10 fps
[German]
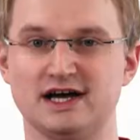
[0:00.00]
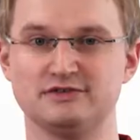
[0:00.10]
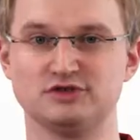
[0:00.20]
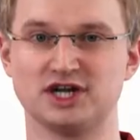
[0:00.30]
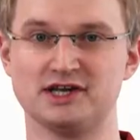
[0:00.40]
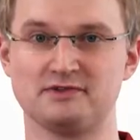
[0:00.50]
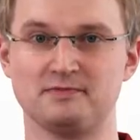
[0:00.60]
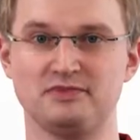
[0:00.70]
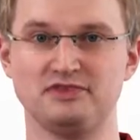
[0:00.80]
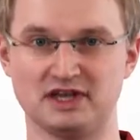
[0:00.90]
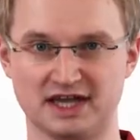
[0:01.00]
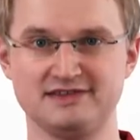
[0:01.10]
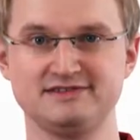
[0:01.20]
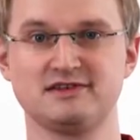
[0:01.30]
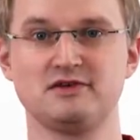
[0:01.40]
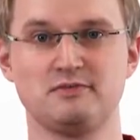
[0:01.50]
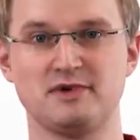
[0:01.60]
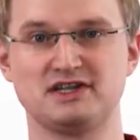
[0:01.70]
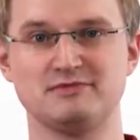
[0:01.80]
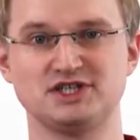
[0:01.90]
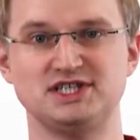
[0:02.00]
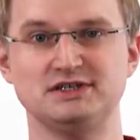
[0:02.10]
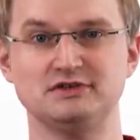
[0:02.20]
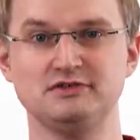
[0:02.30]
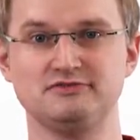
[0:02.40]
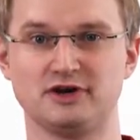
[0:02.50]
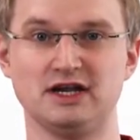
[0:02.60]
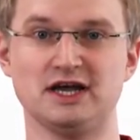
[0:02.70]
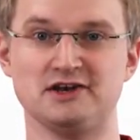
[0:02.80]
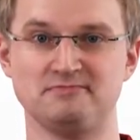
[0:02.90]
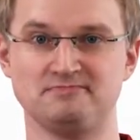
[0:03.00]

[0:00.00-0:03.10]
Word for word: anzuschalten. Den Rest macht die Maschine von allein.